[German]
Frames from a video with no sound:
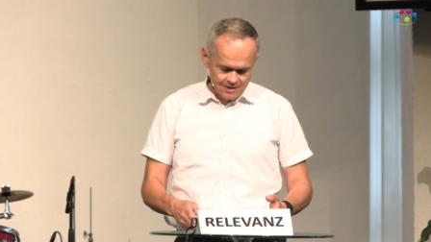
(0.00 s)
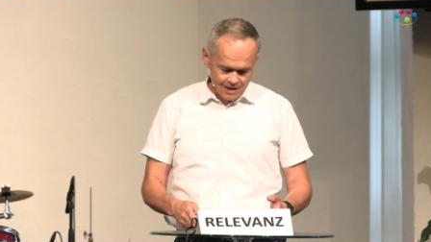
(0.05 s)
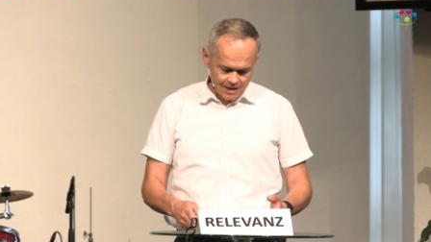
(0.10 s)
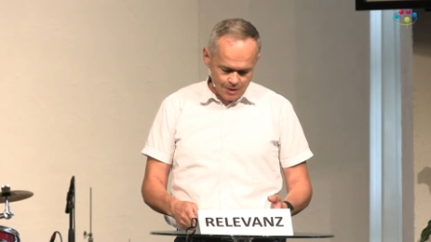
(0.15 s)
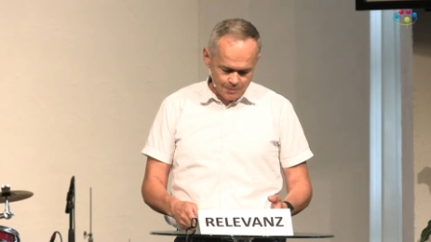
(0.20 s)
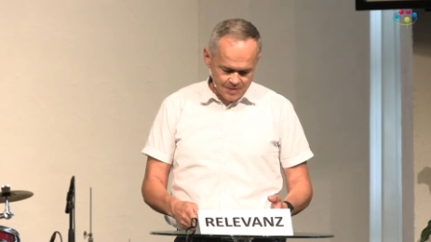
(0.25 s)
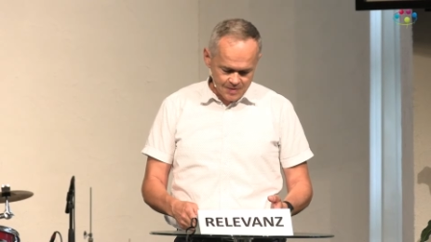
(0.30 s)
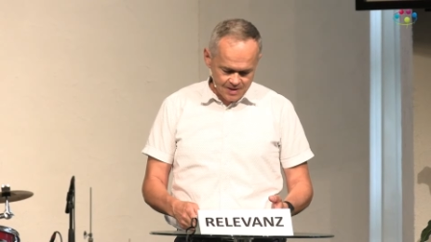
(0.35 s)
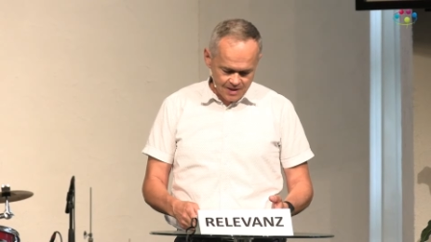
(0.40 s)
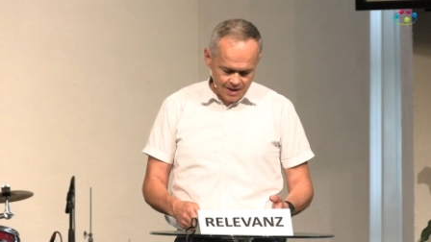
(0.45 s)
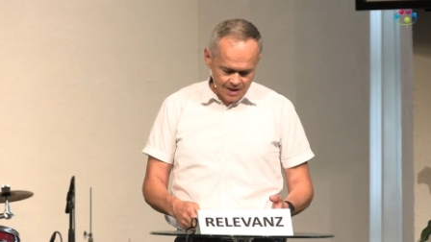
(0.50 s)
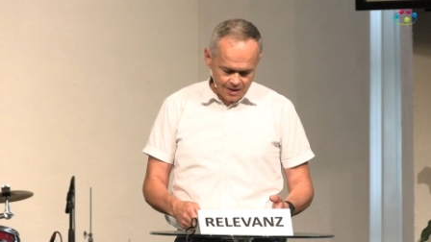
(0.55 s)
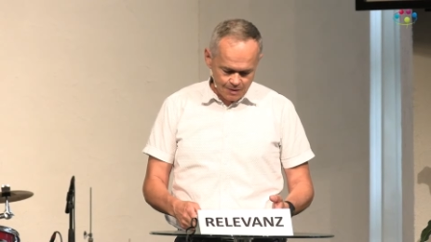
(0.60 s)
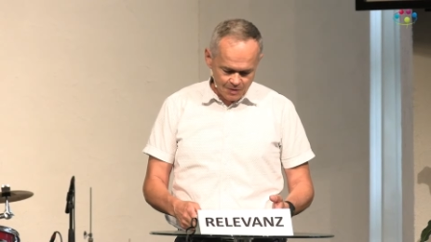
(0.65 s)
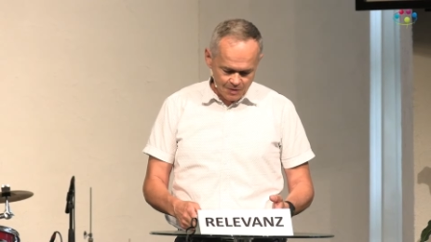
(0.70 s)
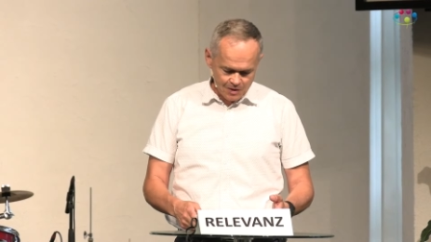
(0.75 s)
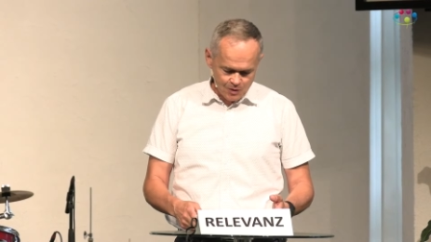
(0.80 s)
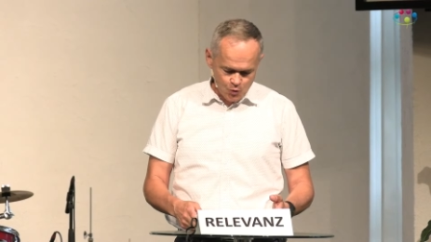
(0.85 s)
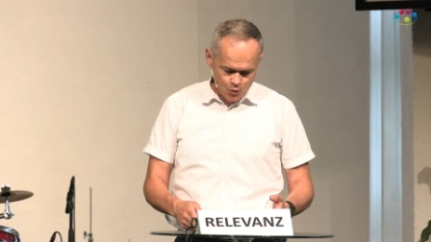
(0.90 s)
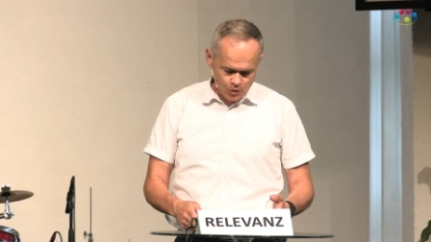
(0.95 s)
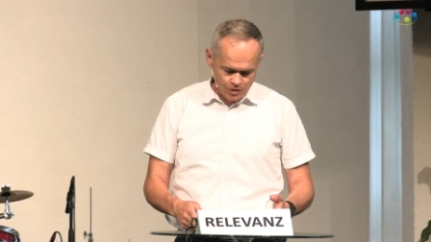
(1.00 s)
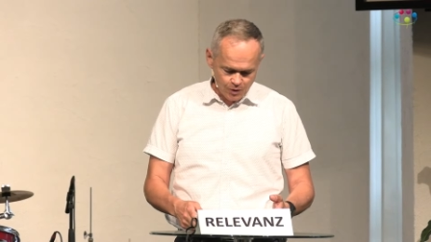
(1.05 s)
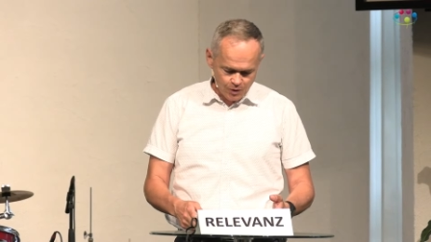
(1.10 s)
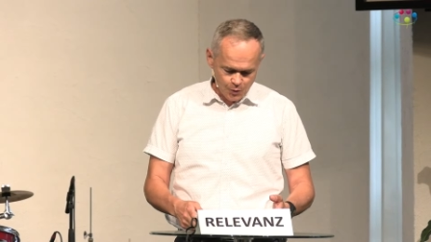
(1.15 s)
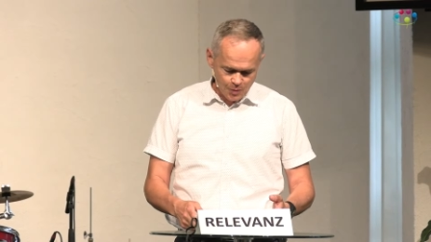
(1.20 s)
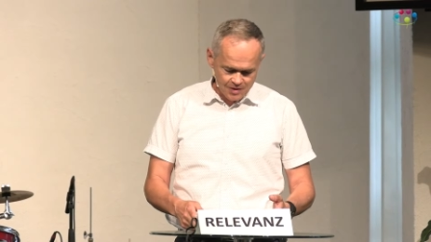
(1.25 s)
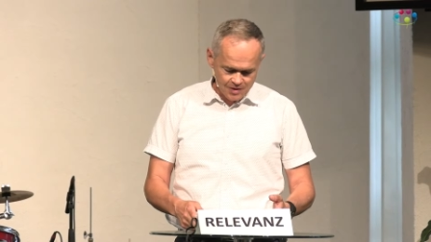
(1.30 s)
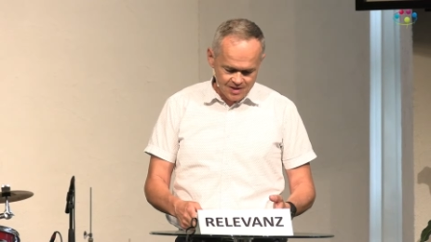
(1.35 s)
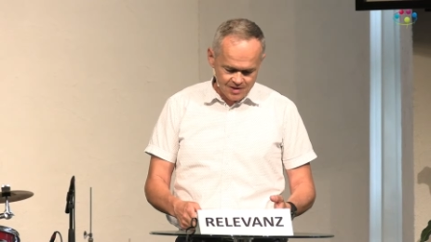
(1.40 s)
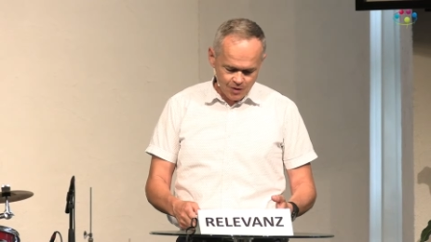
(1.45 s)
glaube ich, sagen, mit guter
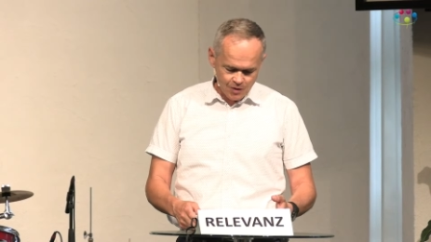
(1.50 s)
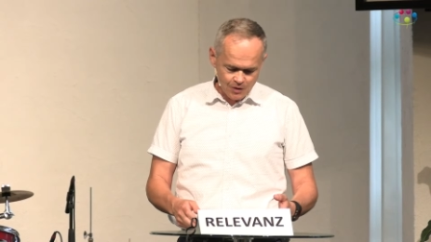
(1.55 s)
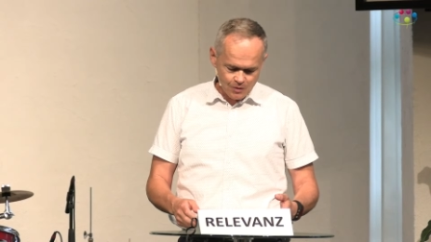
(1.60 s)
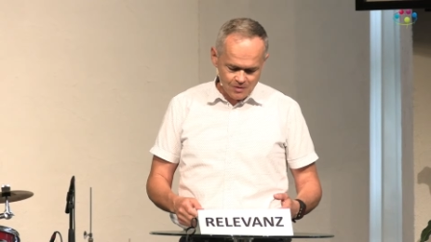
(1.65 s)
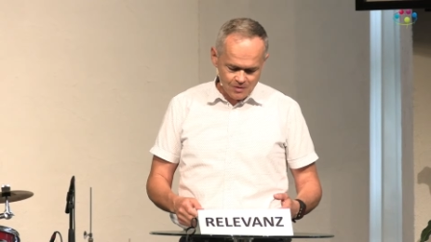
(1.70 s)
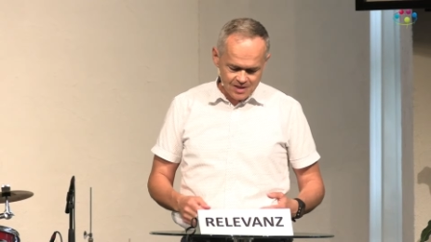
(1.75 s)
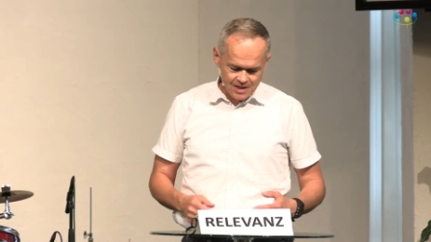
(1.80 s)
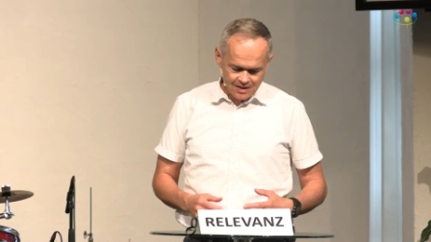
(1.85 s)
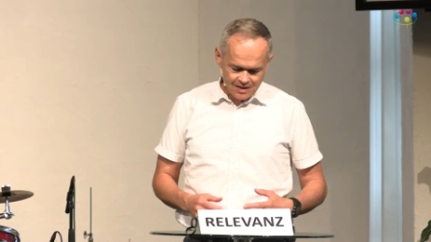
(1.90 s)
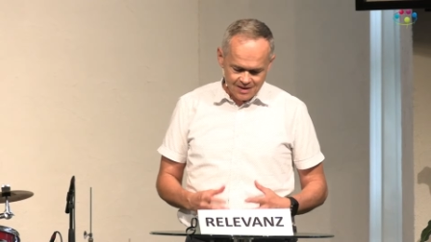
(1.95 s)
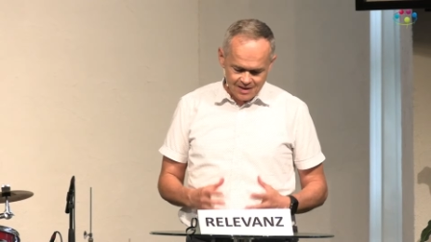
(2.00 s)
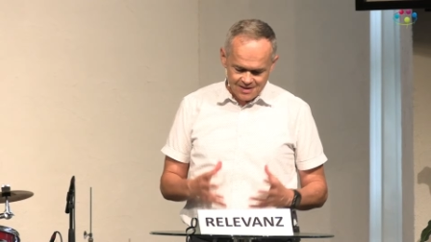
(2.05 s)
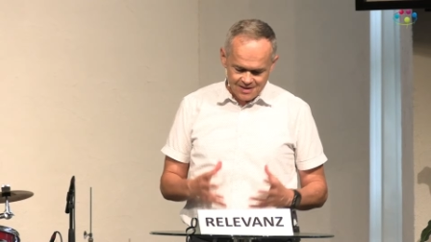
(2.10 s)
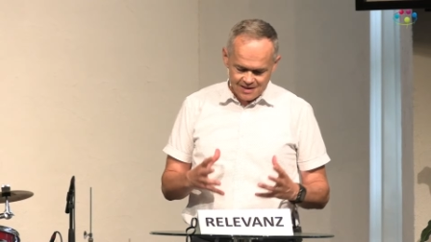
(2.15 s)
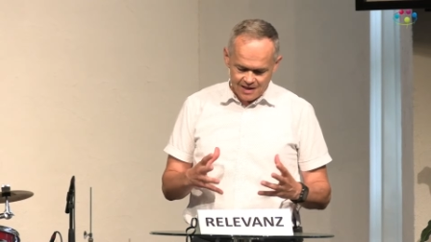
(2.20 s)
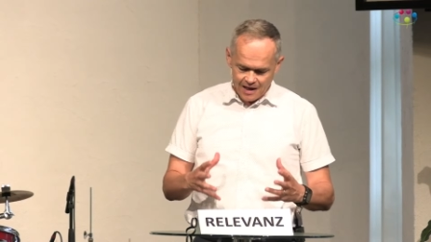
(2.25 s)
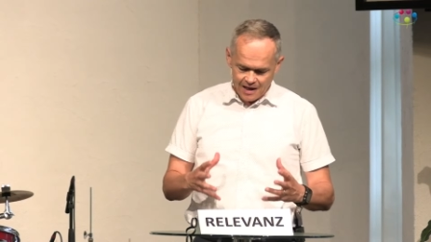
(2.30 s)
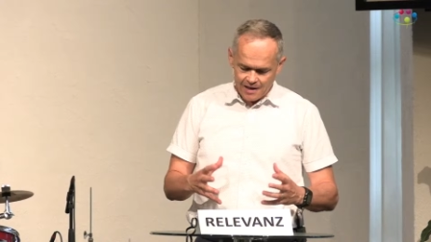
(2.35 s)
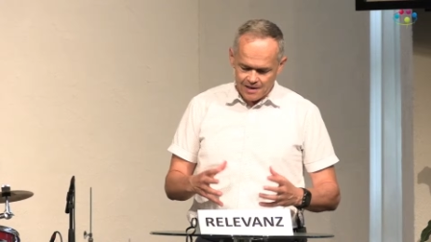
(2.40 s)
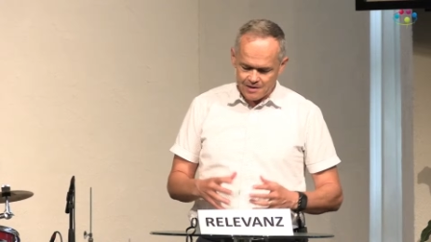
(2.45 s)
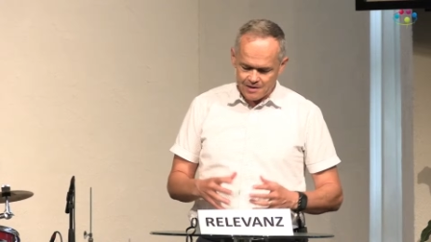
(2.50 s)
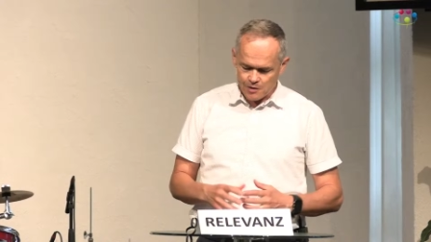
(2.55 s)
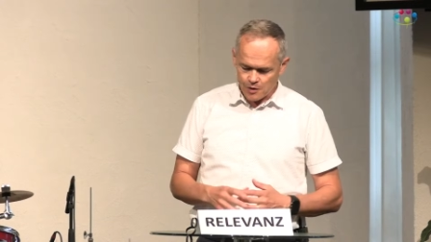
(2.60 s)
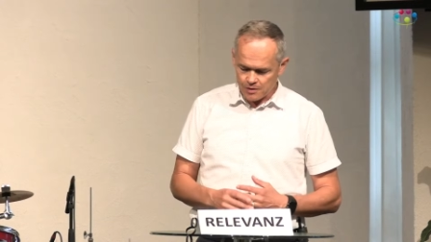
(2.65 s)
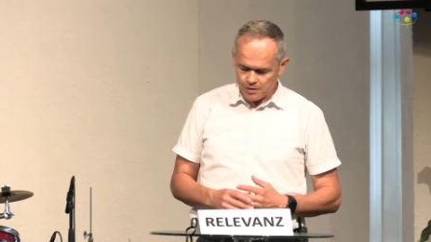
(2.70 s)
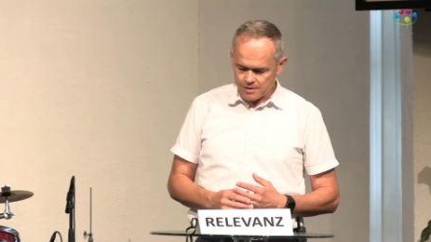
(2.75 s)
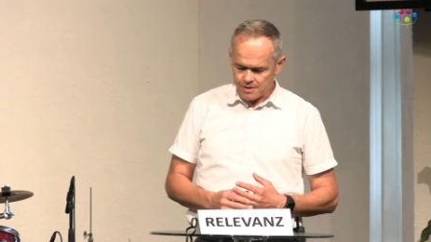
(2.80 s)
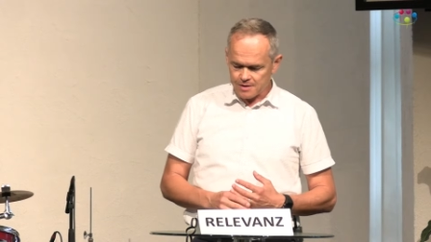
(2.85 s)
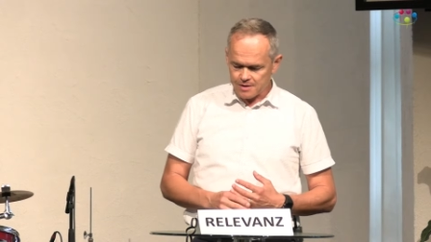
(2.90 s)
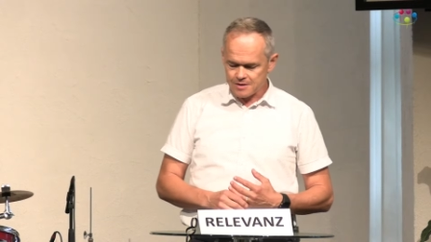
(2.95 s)
Überzeugung sagen, das Reich
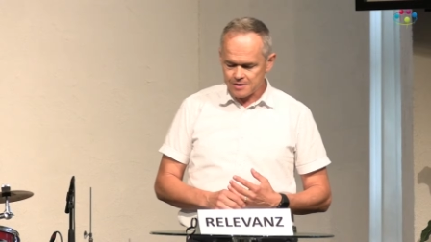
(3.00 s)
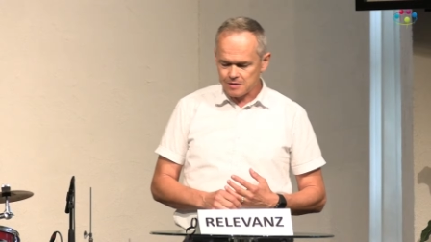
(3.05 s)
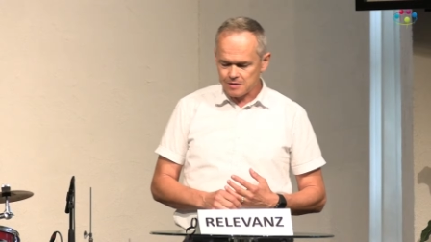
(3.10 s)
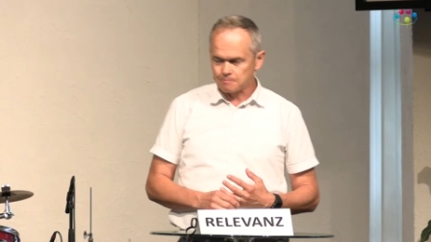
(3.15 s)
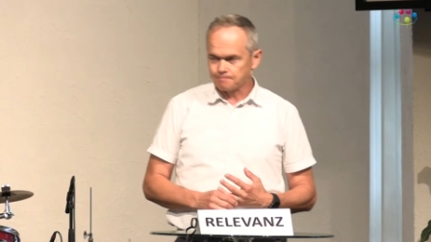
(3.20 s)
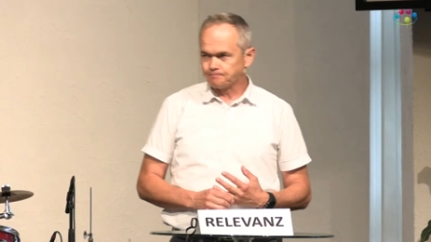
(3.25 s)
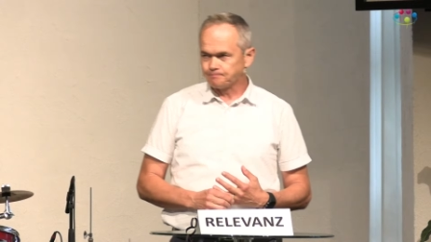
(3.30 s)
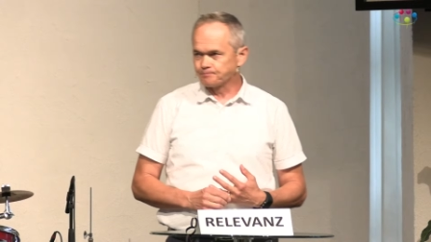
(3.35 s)
Gottes.